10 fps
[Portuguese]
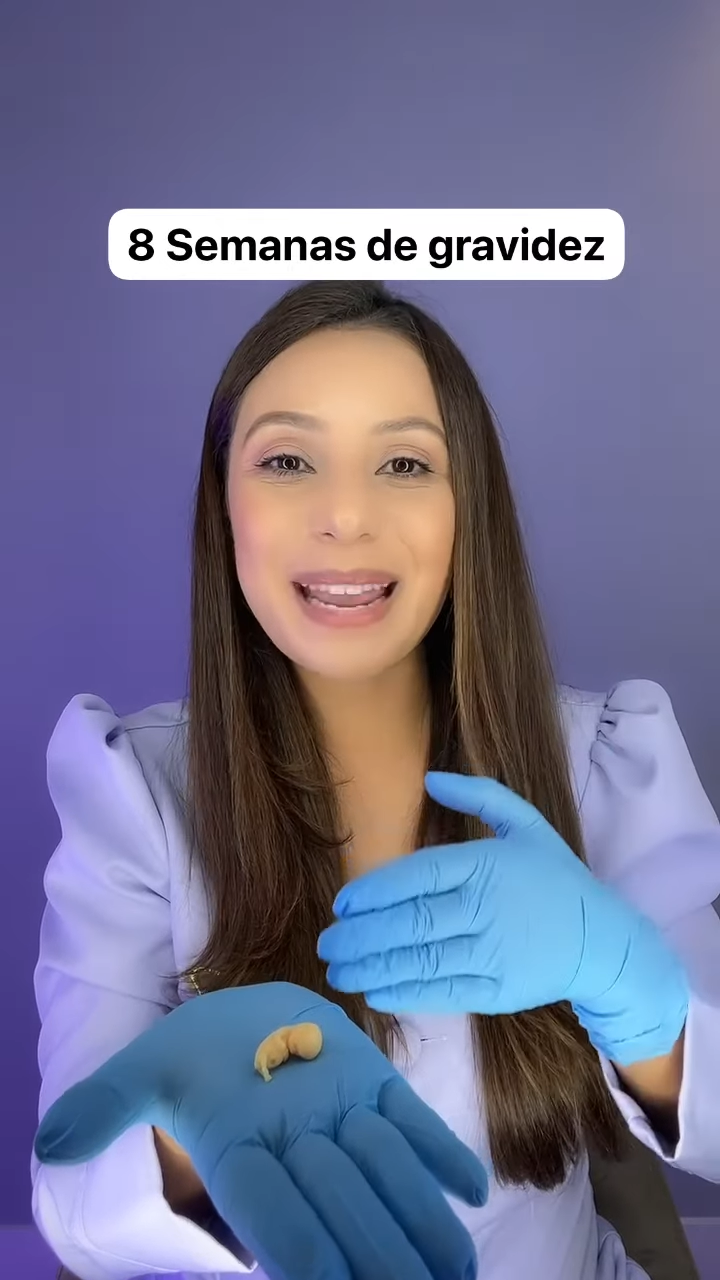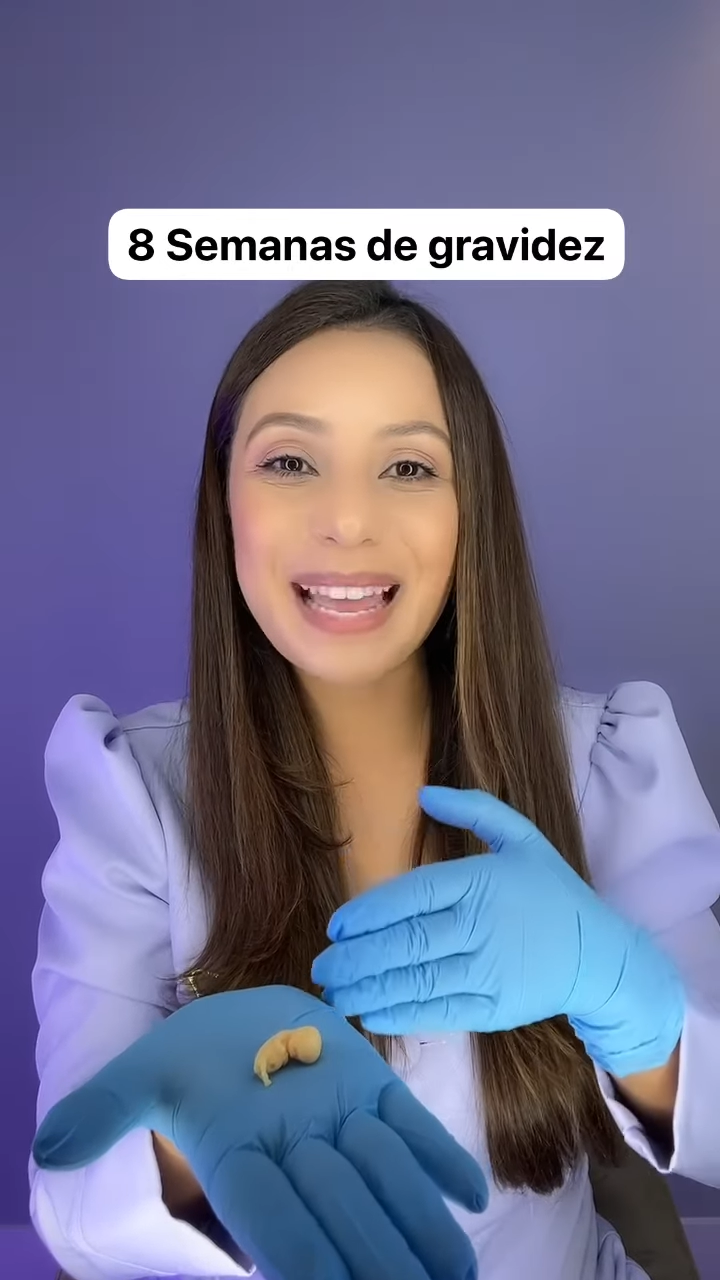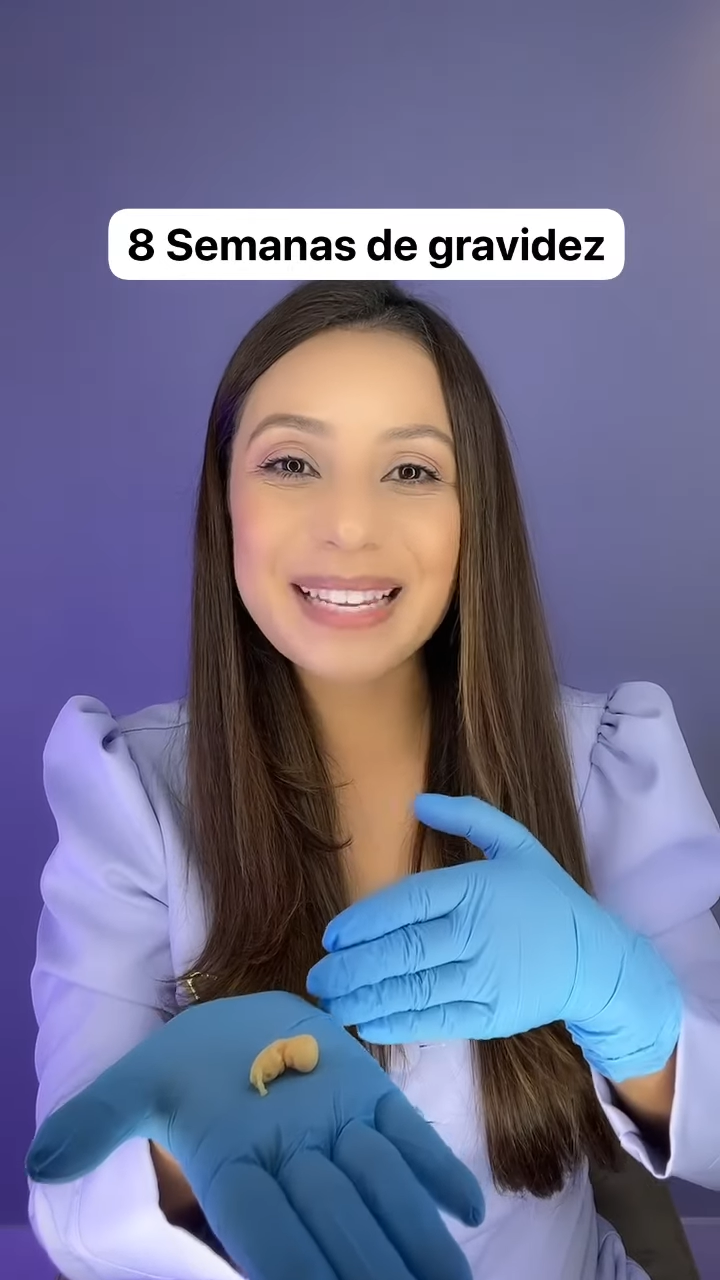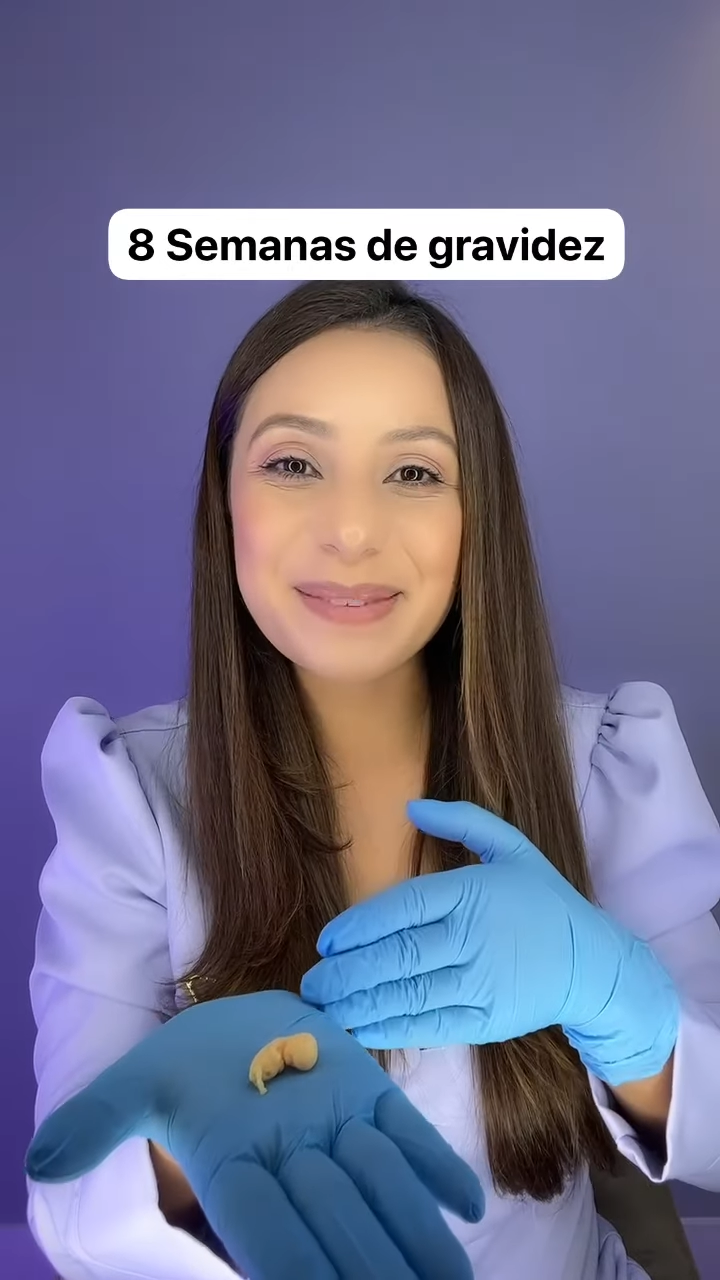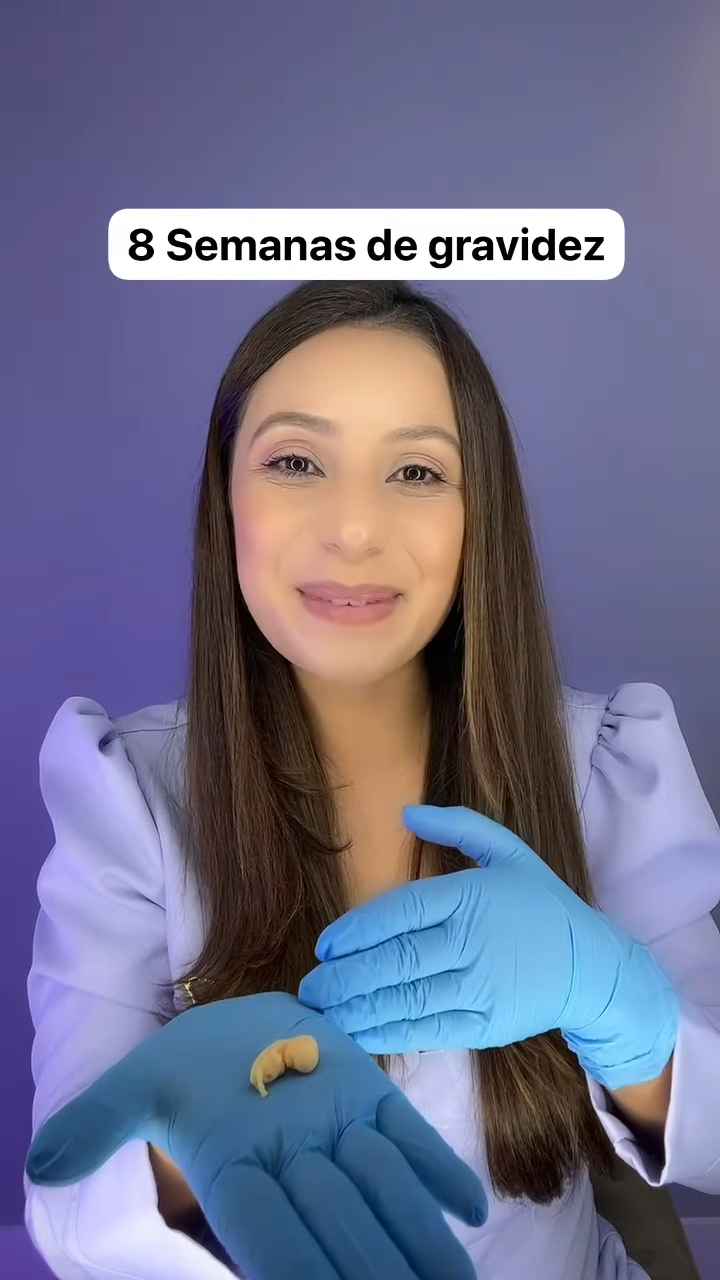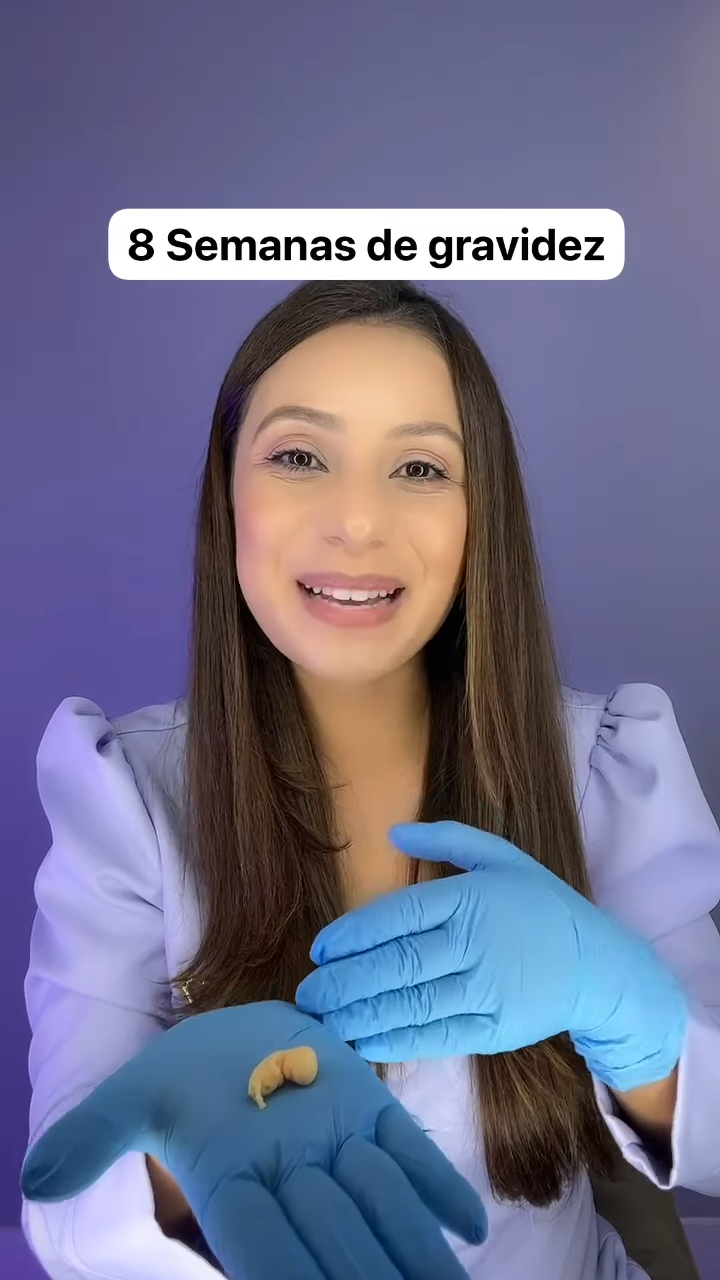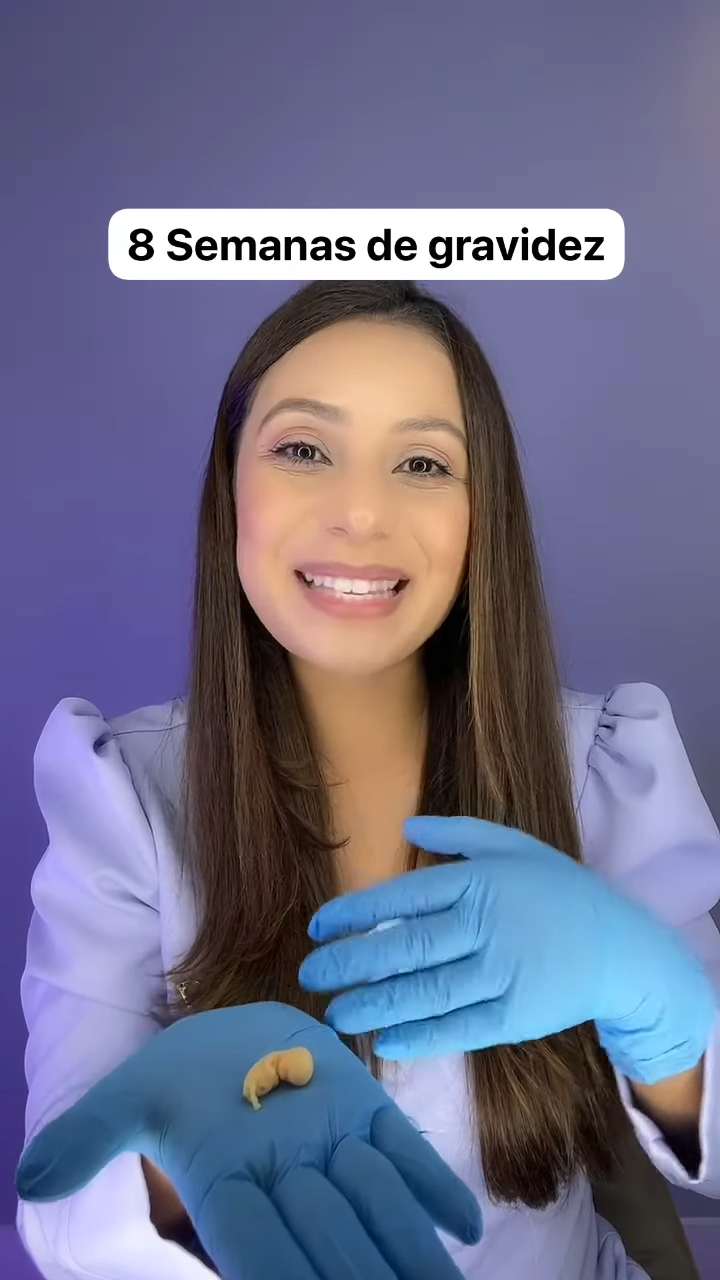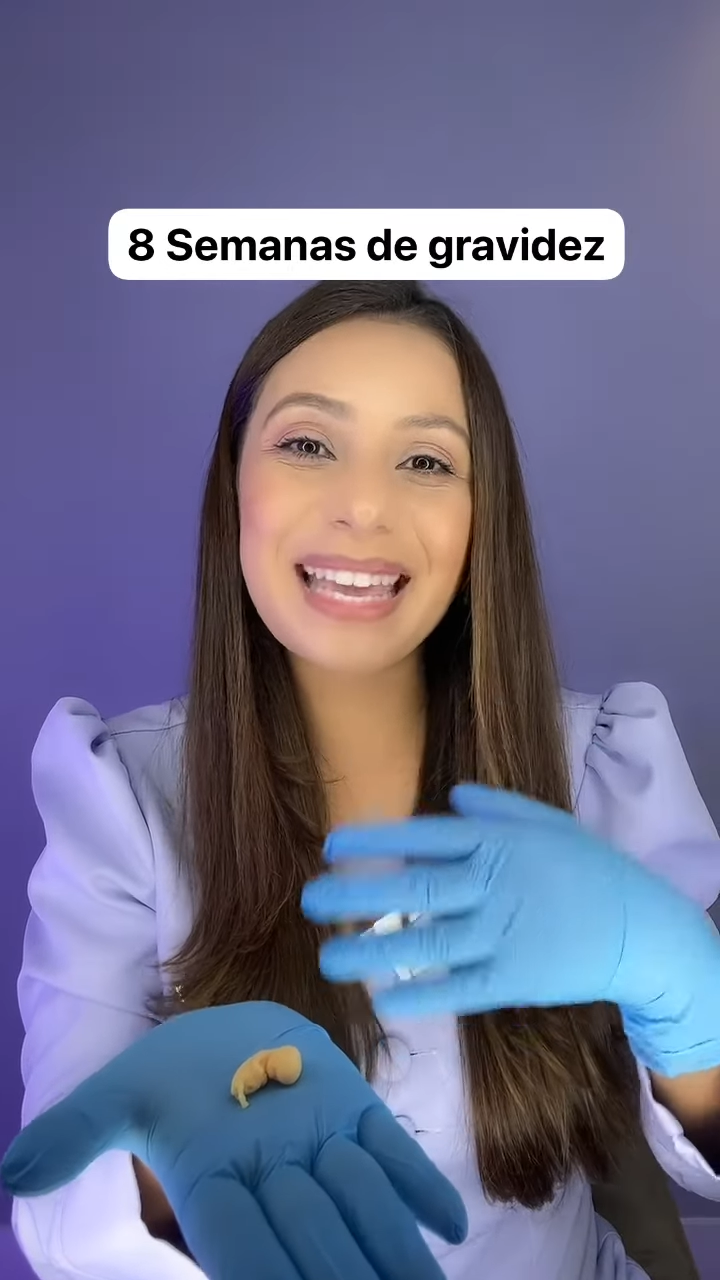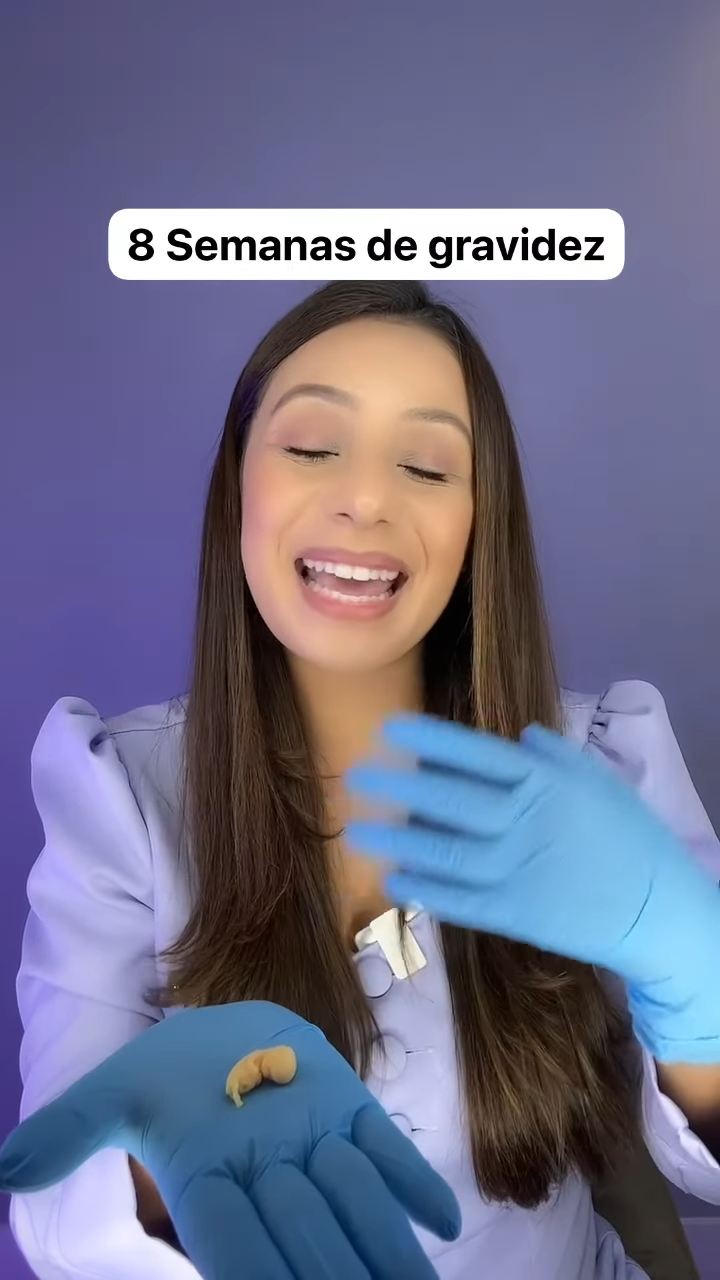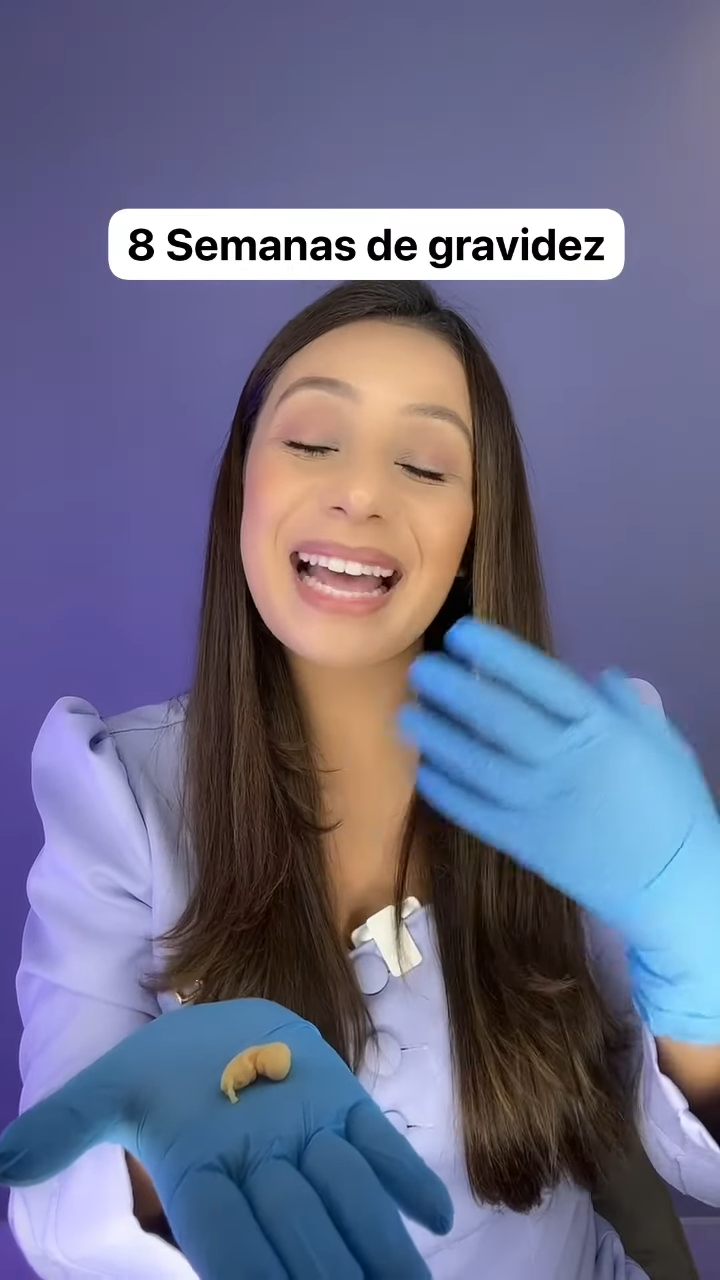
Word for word: aquelas mães que